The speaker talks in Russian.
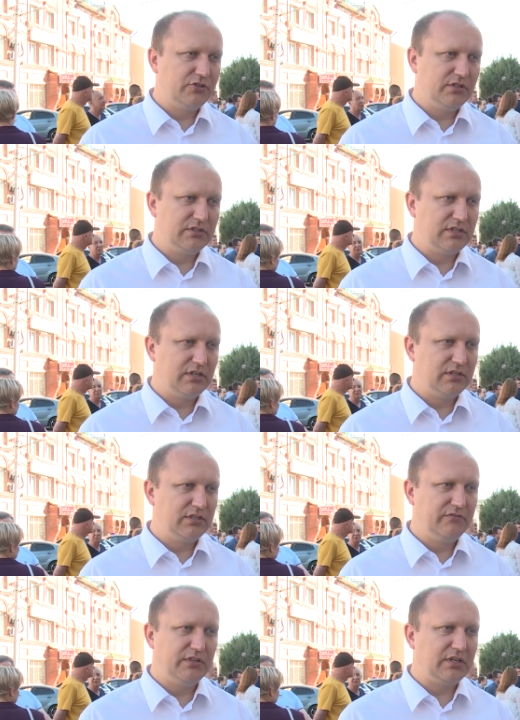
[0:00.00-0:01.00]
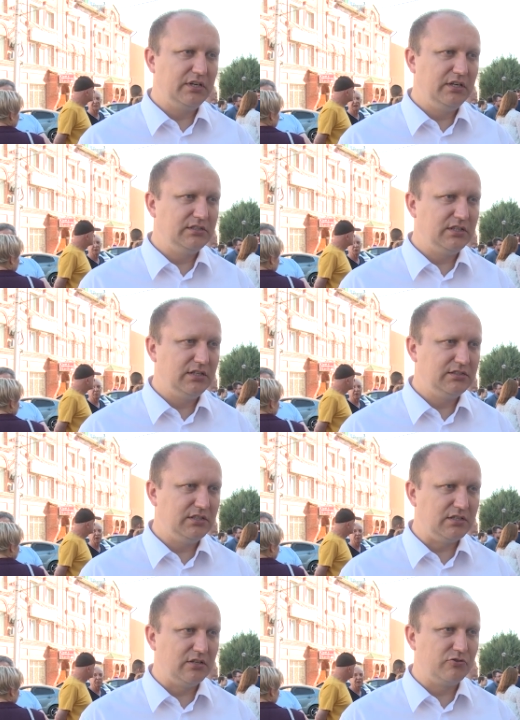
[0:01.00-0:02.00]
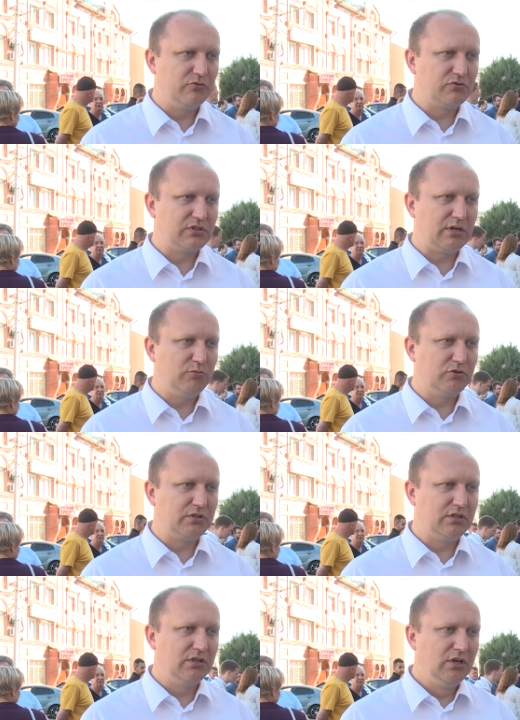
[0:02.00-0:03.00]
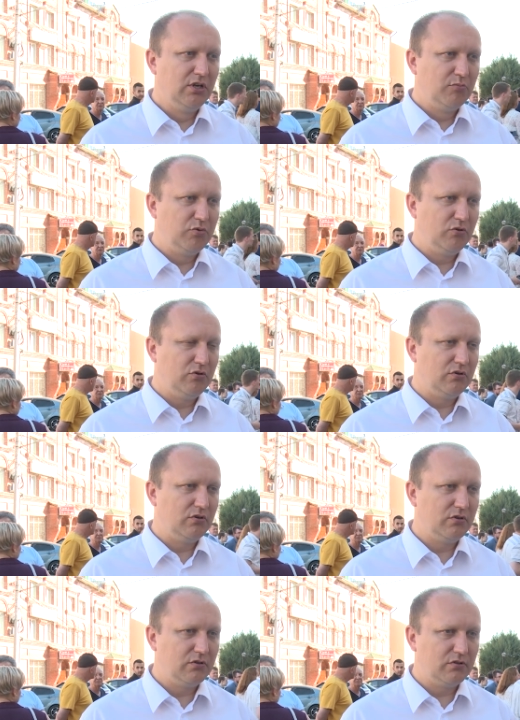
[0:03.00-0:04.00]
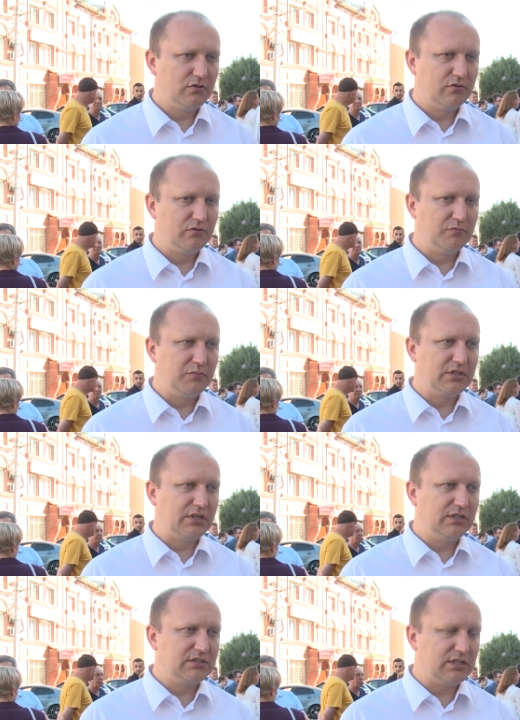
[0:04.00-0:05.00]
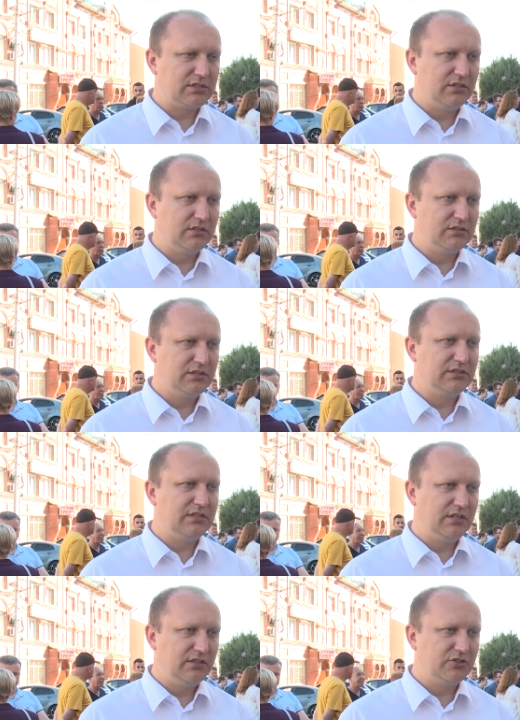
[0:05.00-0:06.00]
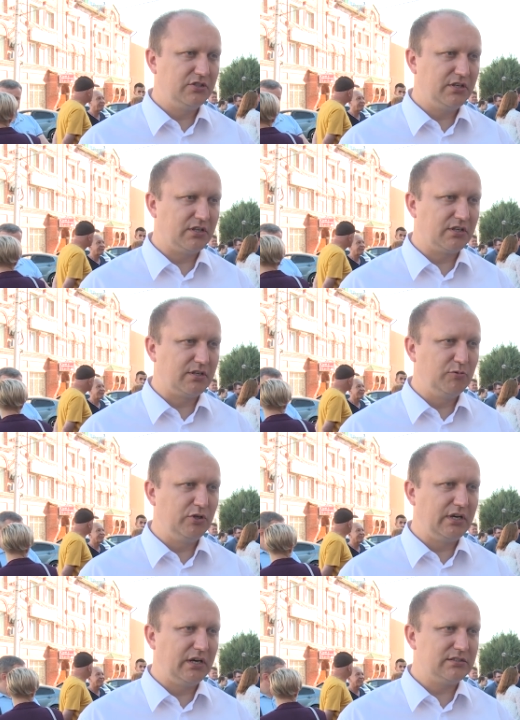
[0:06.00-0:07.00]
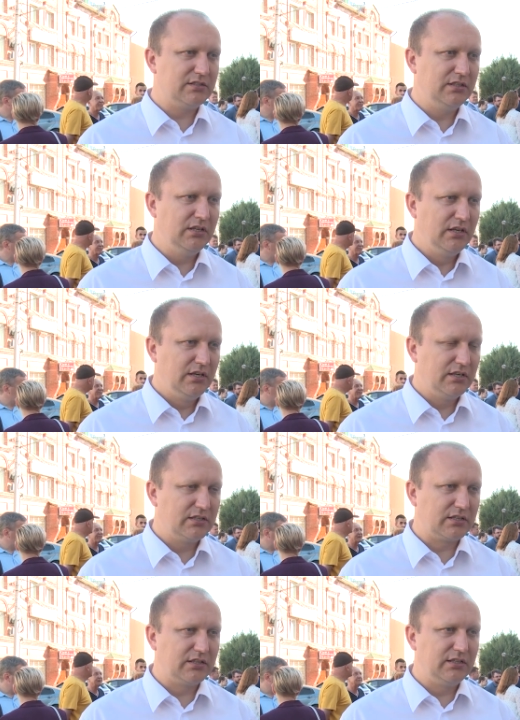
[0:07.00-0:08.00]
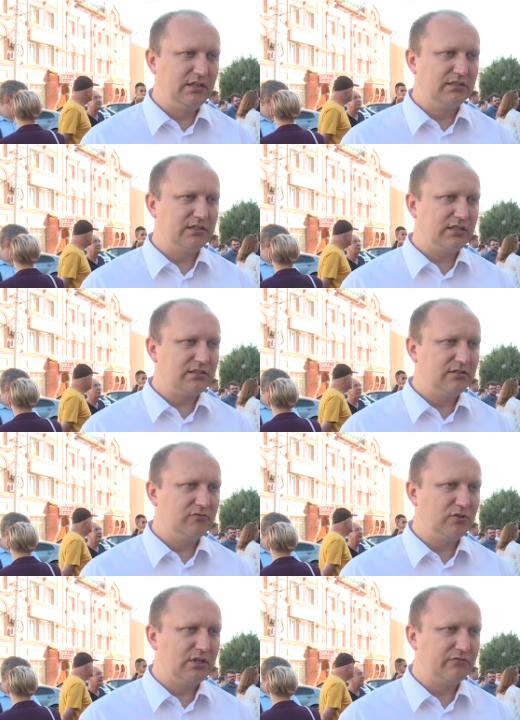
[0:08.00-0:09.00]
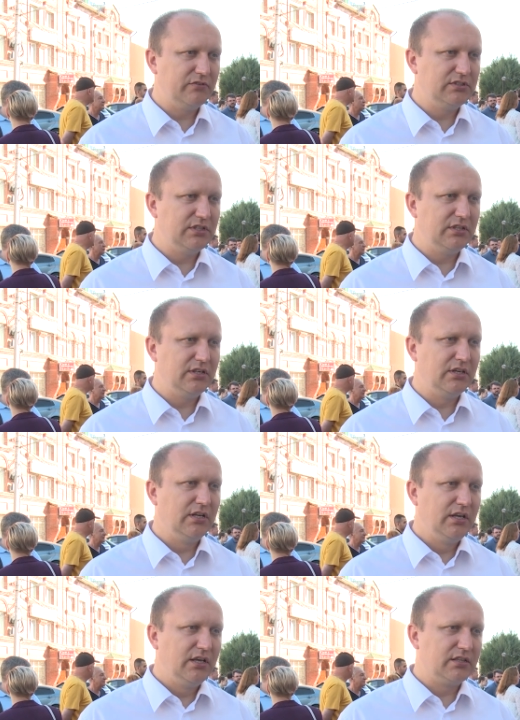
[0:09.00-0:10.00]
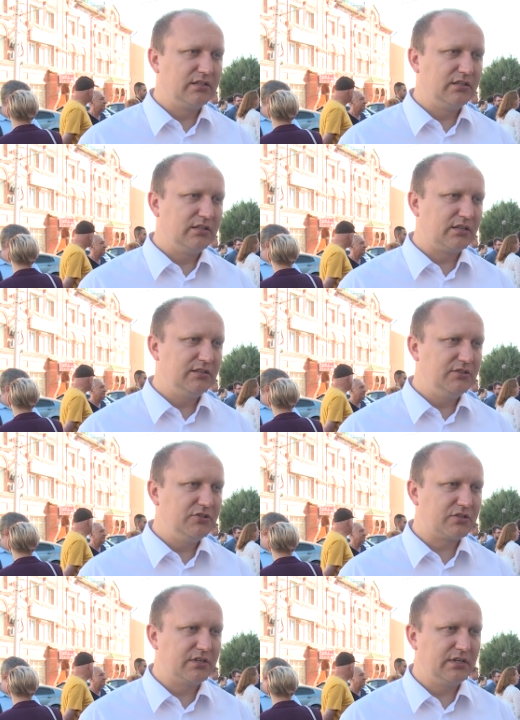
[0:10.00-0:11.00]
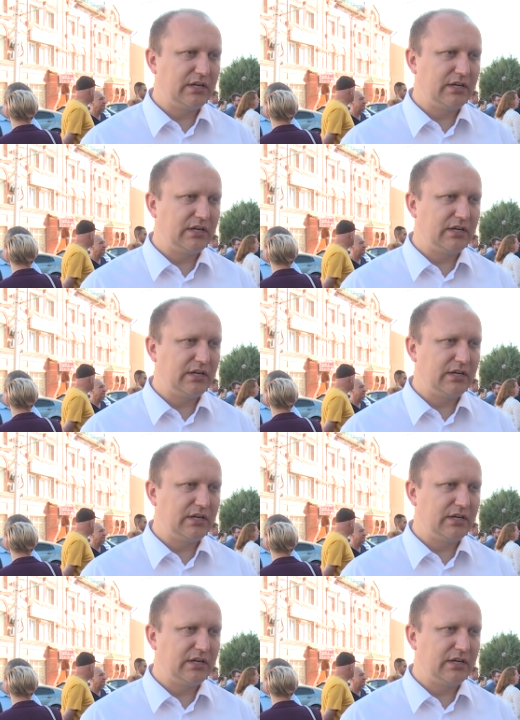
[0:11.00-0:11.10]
Через 2-3 э, недели здесь начнутся работы по э, модернизации сетей инженерных коммуникаций. Это канализация, вода туда это энергетическое